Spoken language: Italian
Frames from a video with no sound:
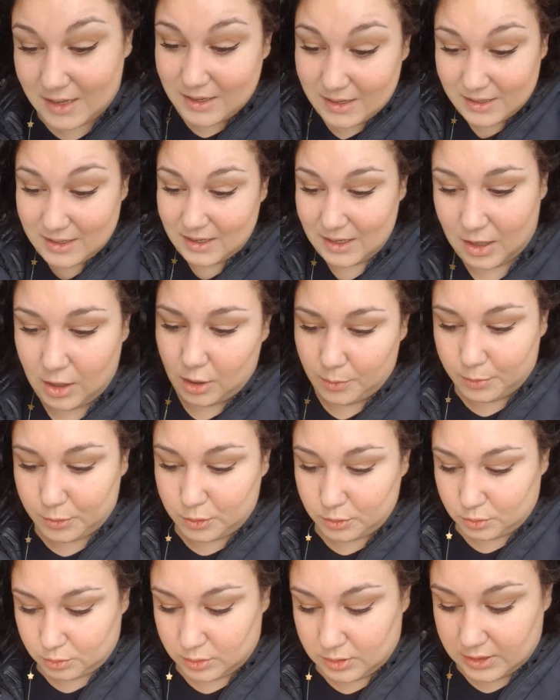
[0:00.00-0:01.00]
eh,
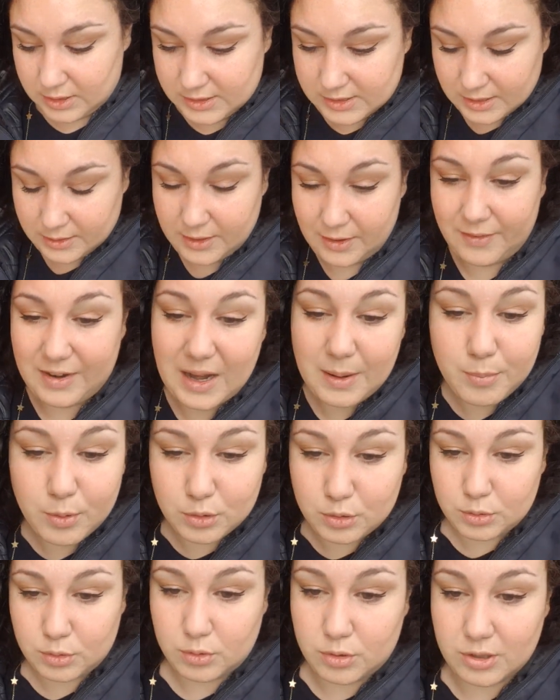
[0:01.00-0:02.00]
potuto avrei
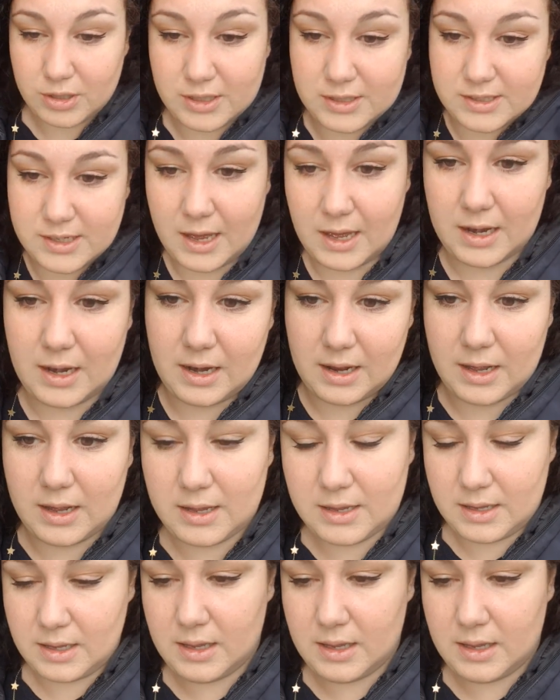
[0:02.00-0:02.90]
potuto utilizzarla